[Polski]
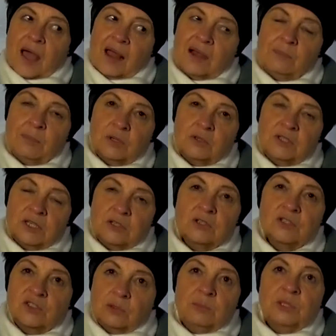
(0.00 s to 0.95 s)
albo
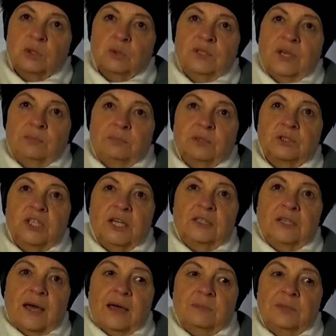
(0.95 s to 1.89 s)
tego, co my tutaj
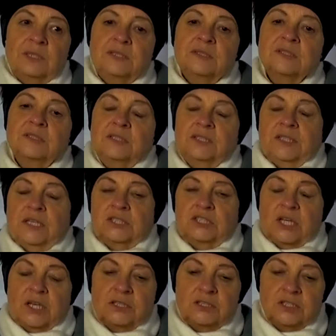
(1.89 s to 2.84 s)
posiadamy, z tych
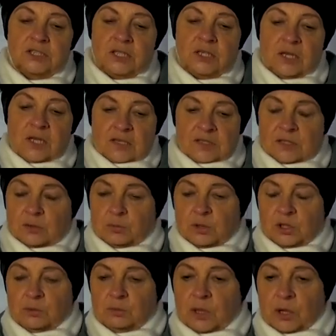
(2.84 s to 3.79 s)
narzędzi, z tych
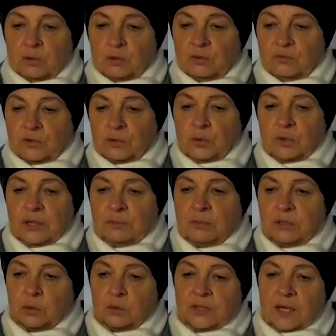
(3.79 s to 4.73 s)
przedmiotów, które
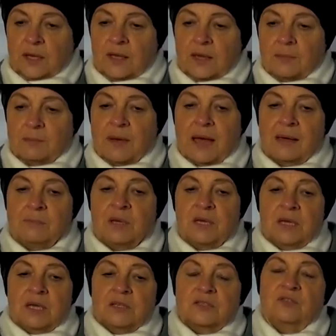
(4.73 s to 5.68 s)
my tutaj
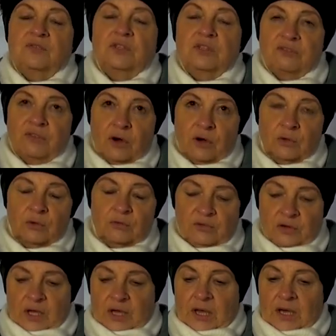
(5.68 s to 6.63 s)
mamy, z
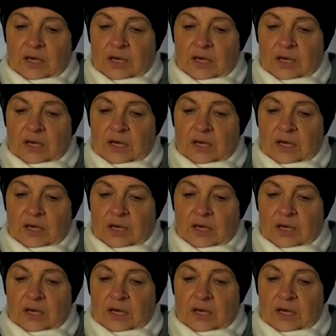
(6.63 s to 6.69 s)
wytworów